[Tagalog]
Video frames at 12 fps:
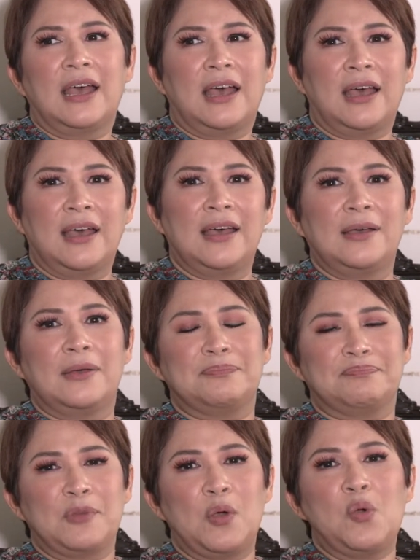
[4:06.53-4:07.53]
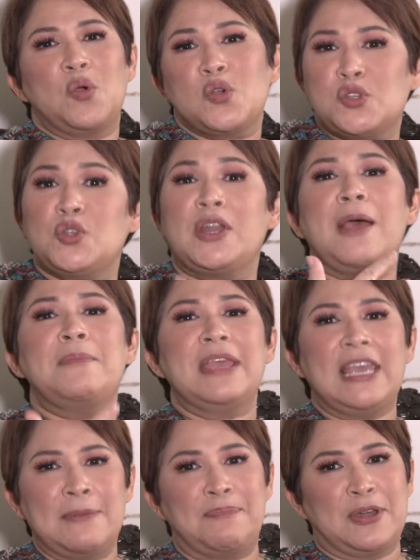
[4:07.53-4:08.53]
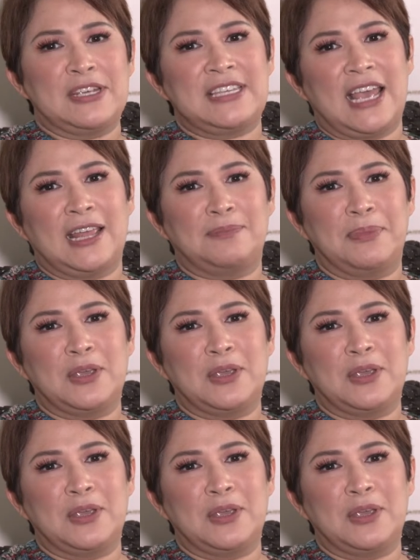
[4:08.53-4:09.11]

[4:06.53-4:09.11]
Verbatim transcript: uh, gusto naming i-present.